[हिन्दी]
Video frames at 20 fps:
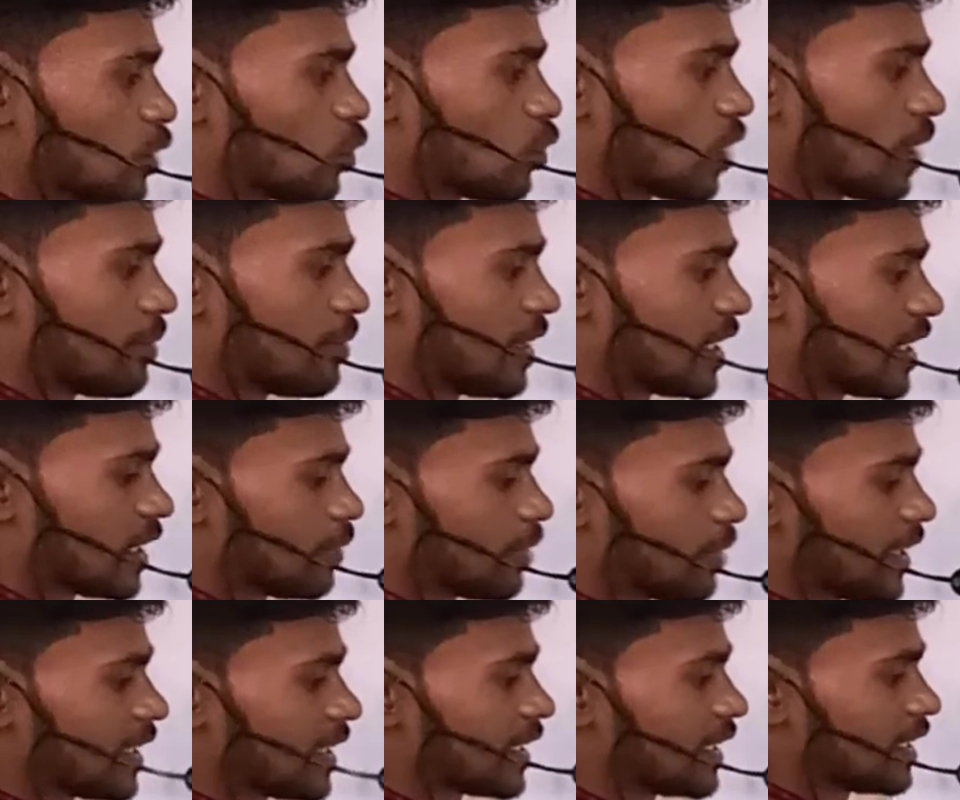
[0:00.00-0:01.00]
का
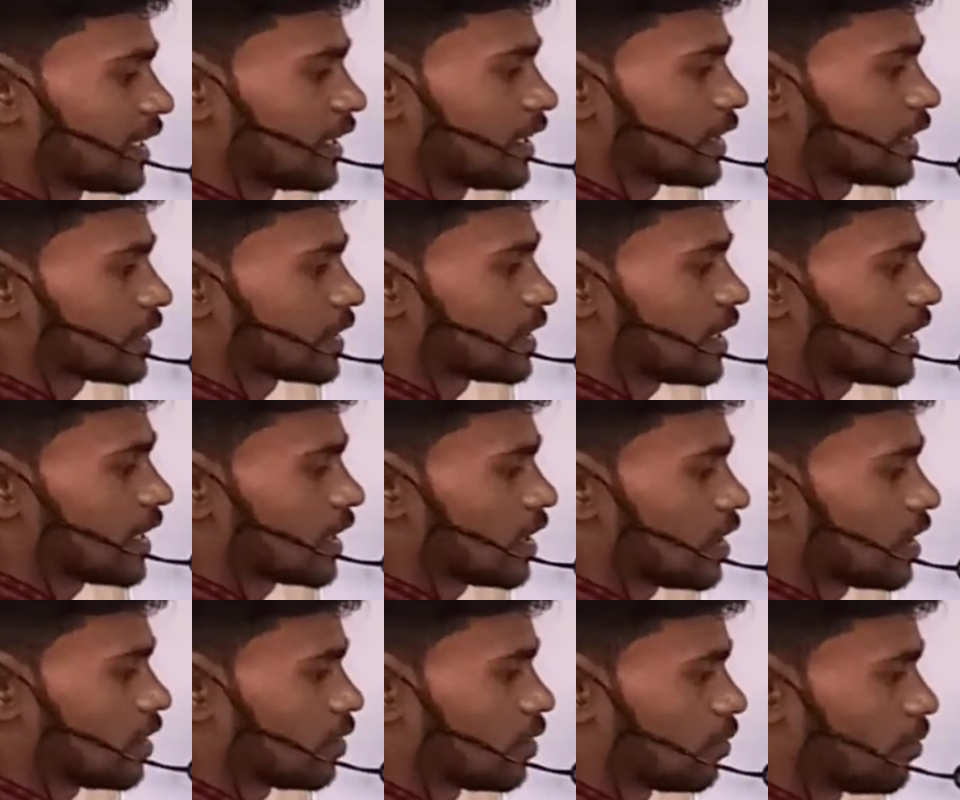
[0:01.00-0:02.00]
मल्टीप्लाई करेंगे कितना आएगा
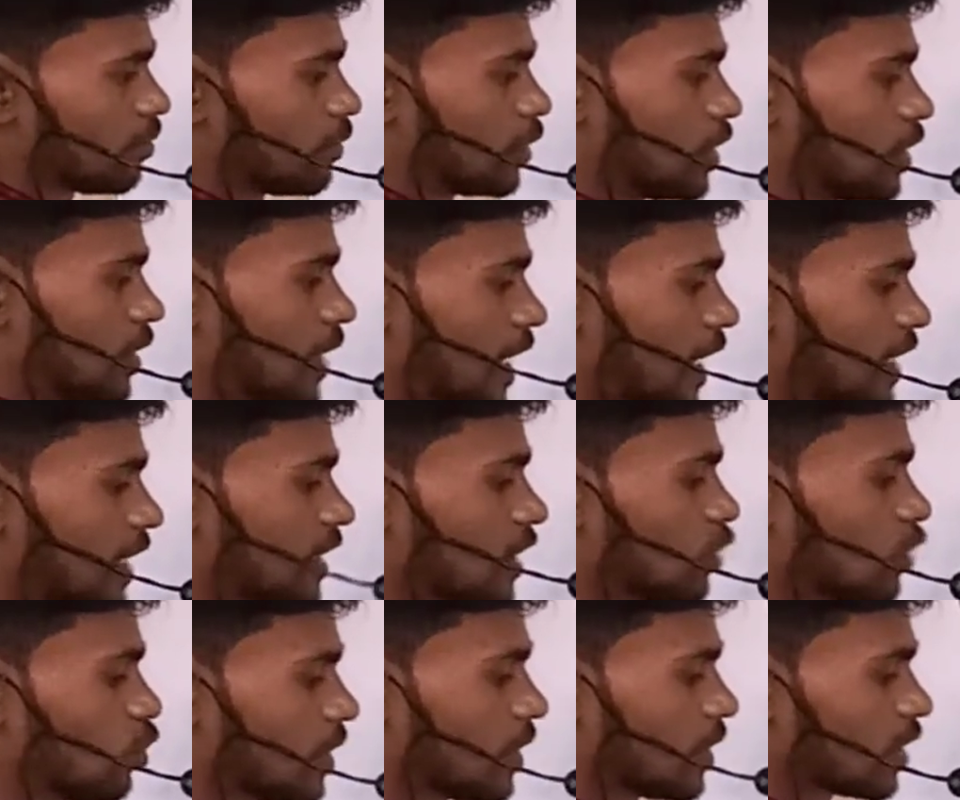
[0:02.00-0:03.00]
ढाई का
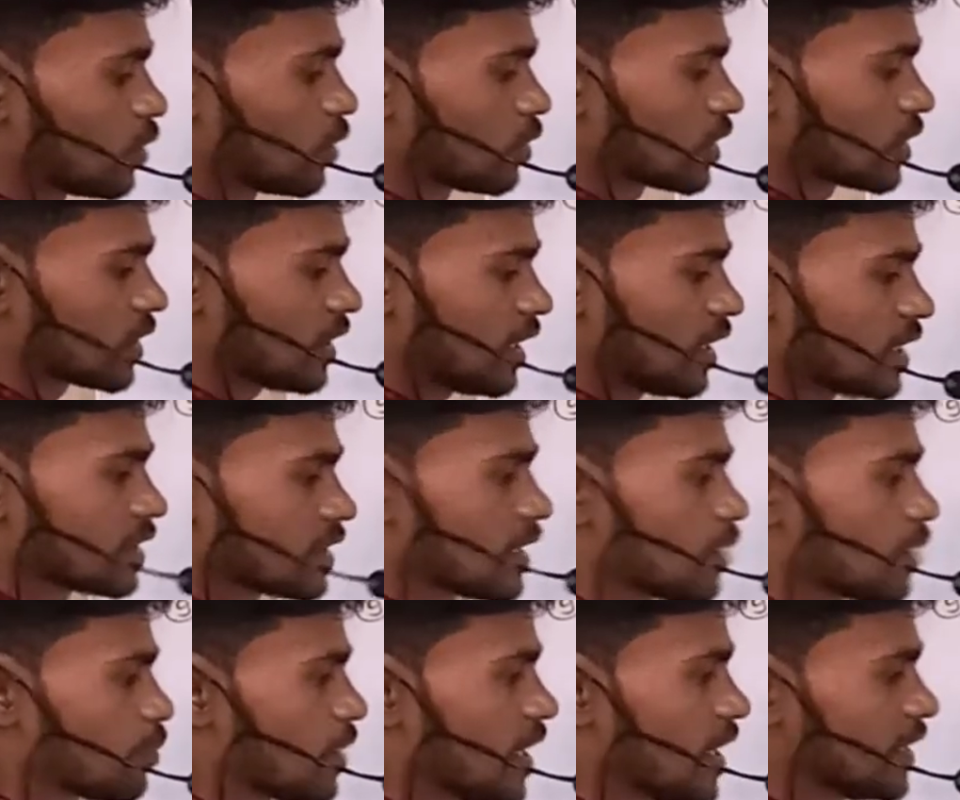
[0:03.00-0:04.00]
दो में करो कितना आता है
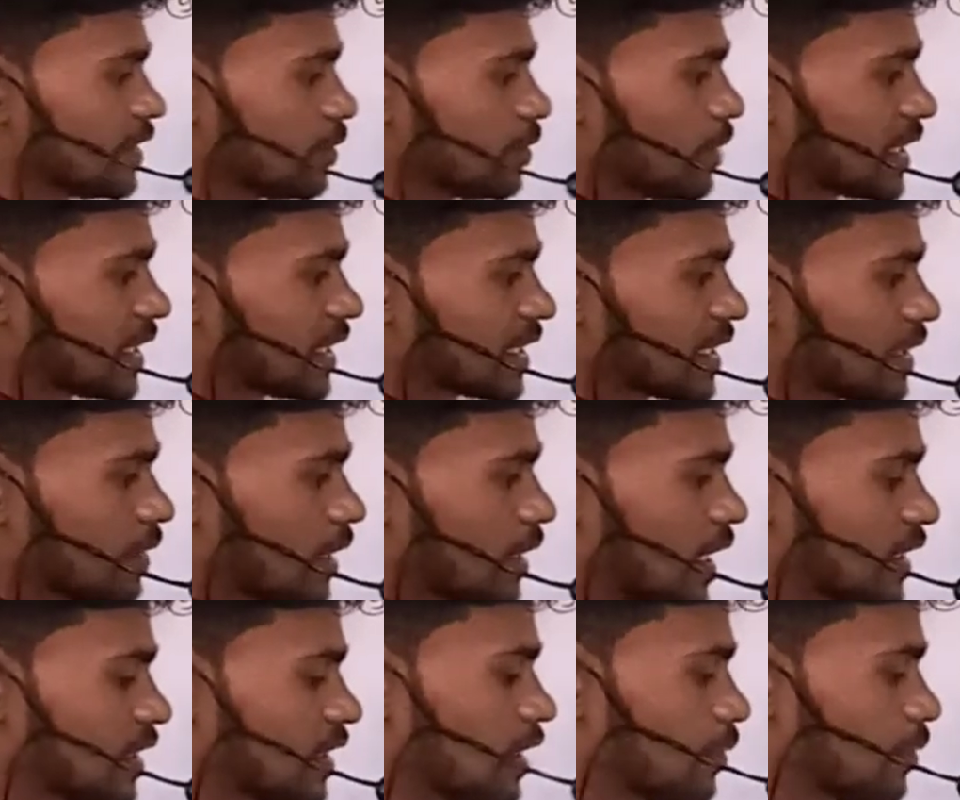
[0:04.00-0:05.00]
पाँच पाँच ही
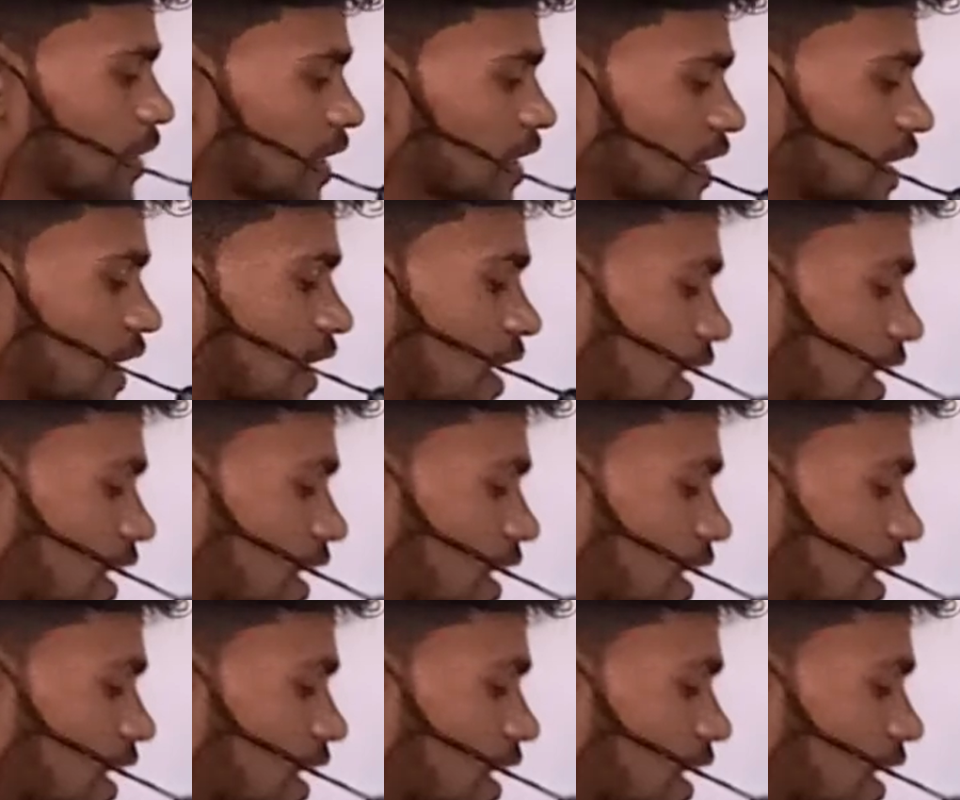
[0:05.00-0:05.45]
घात तीन पहले से लिखा